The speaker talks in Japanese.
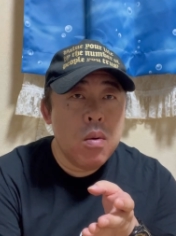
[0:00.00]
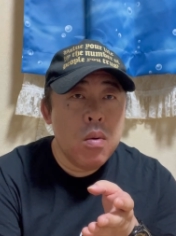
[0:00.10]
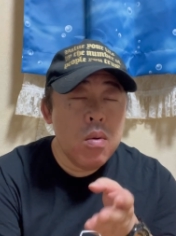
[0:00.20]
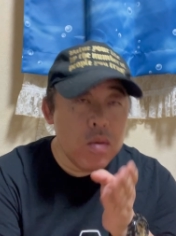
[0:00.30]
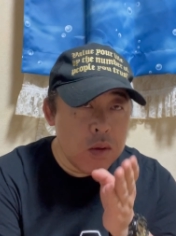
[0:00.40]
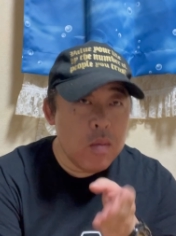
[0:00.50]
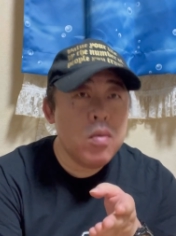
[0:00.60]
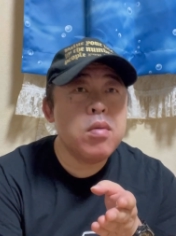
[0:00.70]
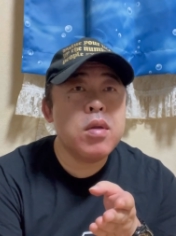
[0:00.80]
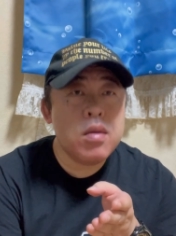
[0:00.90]
多いと
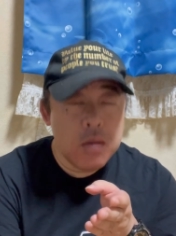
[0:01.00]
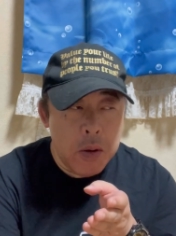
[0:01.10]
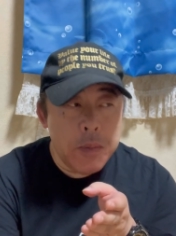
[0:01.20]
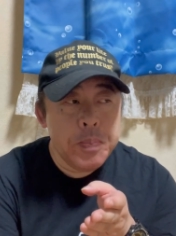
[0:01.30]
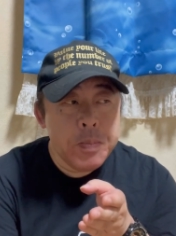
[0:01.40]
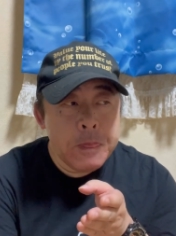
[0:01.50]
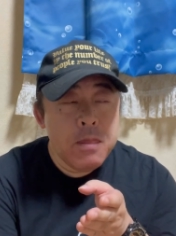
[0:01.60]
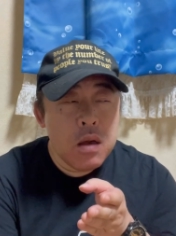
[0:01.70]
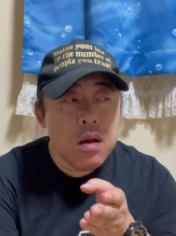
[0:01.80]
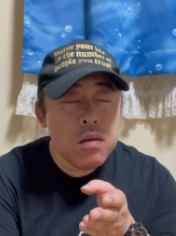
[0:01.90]
思うんですよ。
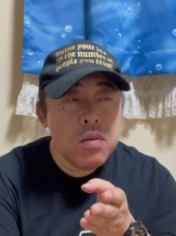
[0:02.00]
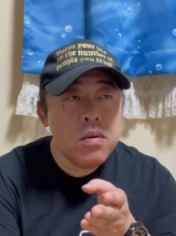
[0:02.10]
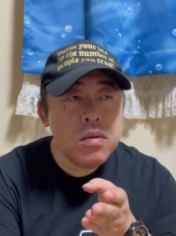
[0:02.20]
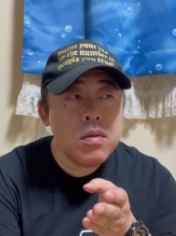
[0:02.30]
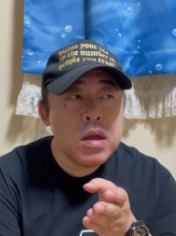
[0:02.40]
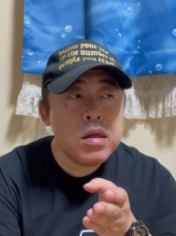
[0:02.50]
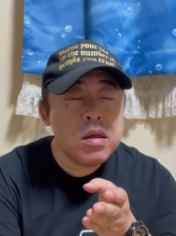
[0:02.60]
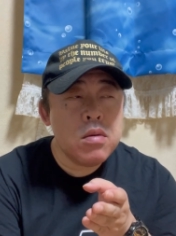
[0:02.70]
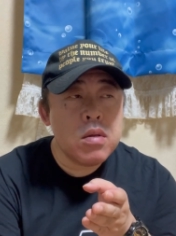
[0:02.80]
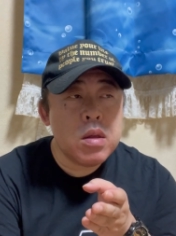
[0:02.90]
だからそういう人たち
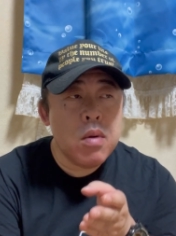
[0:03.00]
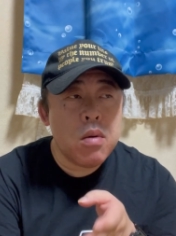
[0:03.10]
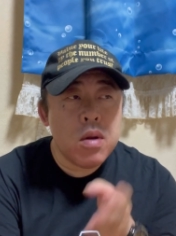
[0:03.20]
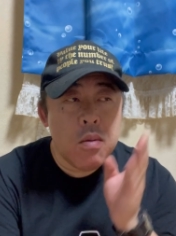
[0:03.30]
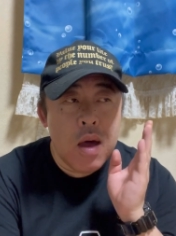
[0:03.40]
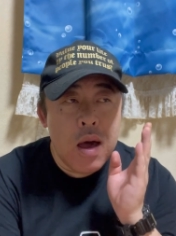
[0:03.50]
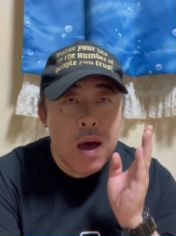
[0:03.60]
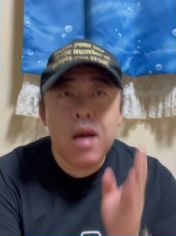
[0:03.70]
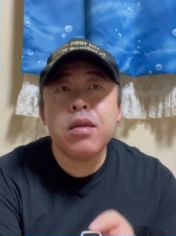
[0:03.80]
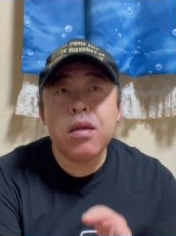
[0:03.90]
にとってはこれは
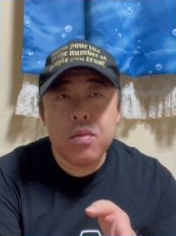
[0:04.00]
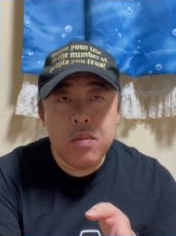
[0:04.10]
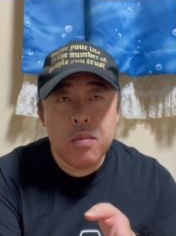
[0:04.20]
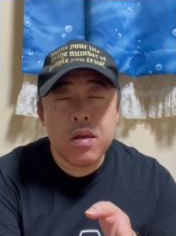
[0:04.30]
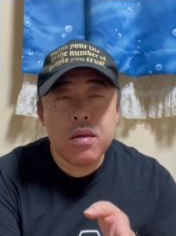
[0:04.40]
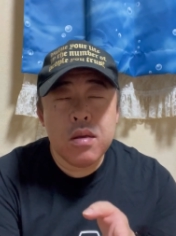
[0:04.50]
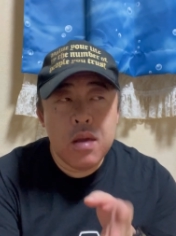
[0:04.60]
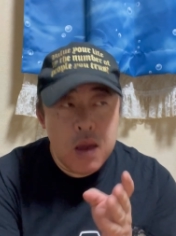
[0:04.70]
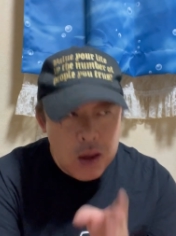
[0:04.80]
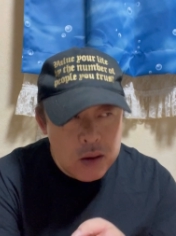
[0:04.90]
ありだと思います。
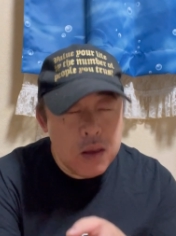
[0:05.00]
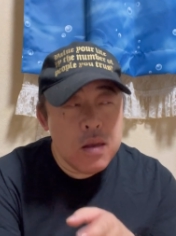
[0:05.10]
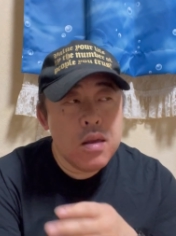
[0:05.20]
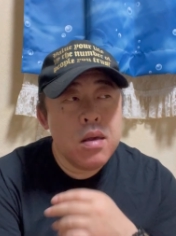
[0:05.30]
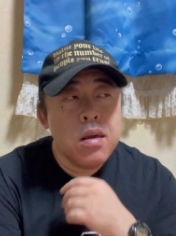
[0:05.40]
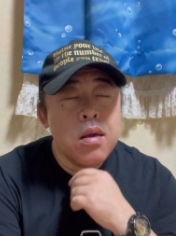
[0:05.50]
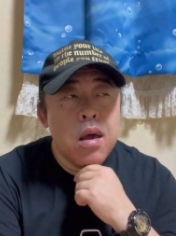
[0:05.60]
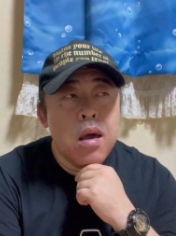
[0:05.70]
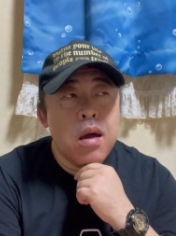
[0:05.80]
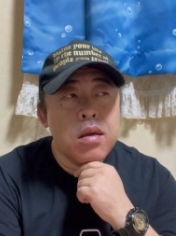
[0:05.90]
あり。
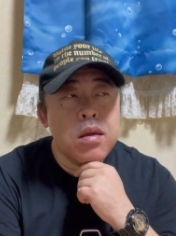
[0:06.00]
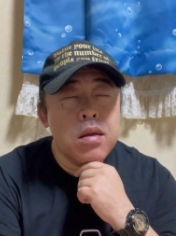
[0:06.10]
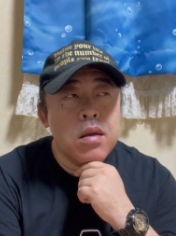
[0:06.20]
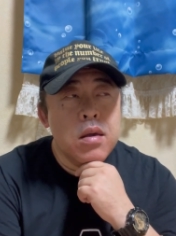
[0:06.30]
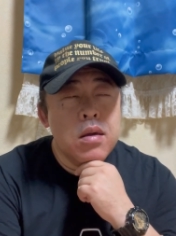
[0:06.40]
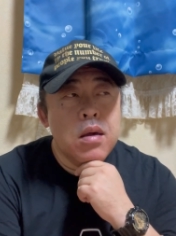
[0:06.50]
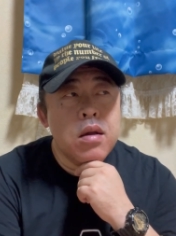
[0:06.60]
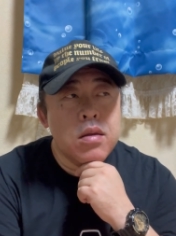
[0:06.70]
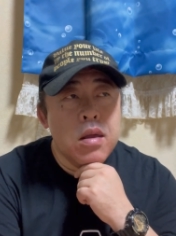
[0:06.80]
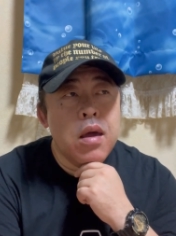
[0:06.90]
あり、あ
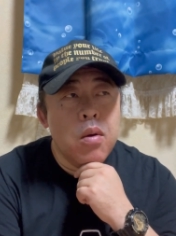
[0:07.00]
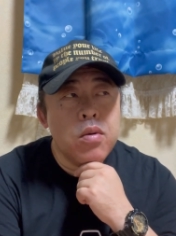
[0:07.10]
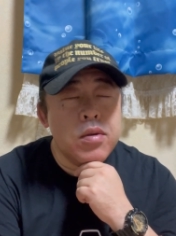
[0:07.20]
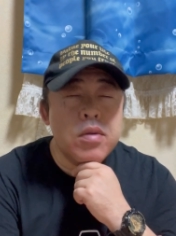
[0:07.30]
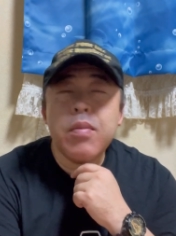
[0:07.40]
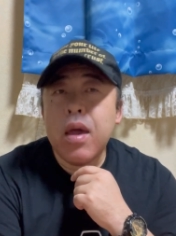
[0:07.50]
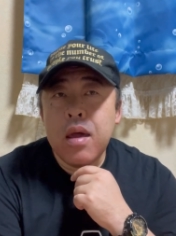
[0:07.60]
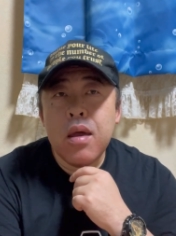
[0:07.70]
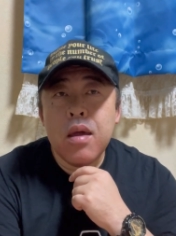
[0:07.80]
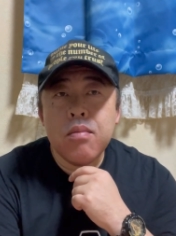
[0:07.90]
りでおすすめ。
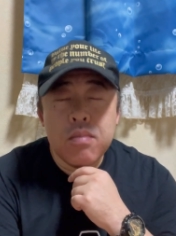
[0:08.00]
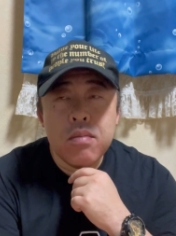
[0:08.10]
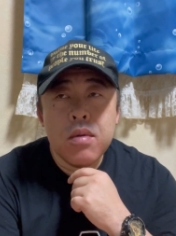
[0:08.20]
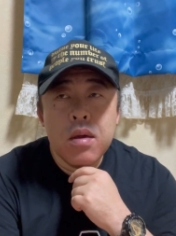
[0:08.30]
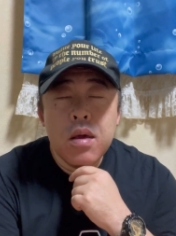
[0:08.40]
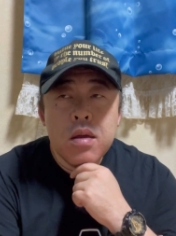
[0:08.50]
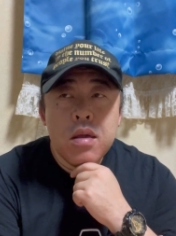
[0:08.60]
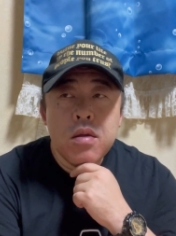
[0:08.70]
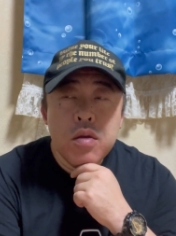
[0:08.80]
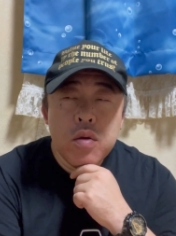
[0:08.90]
うん、
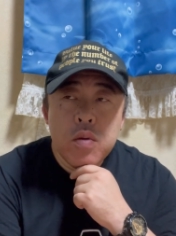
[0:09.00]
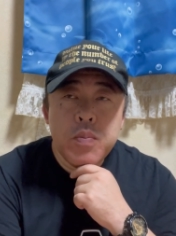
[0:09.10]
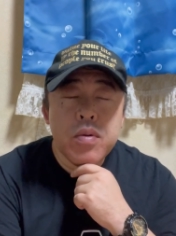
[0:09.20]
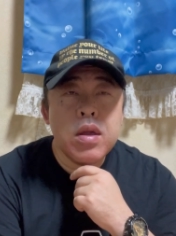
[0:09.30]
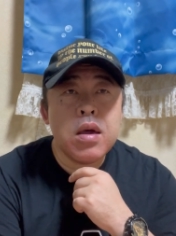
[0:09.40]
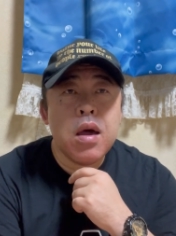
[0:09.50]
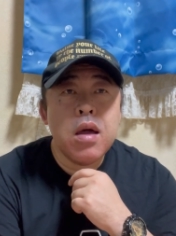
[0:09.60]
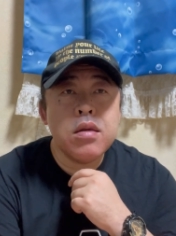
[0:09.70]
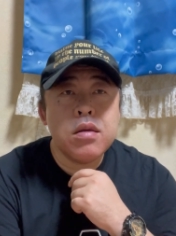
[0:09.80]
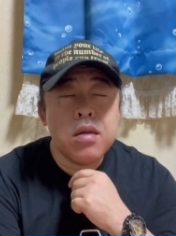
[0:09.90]
で、スープに
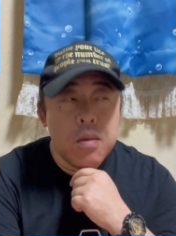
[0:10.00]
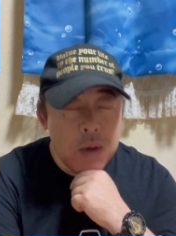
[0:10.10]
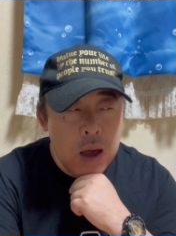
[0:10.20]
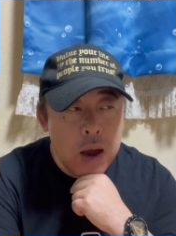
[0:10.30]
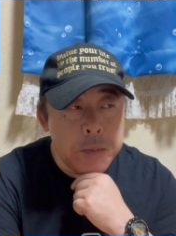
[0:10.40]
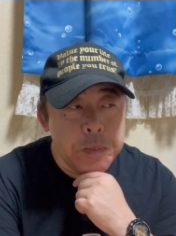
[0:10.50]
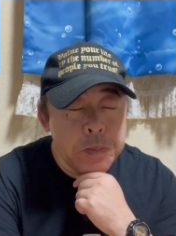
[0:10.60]
関しては、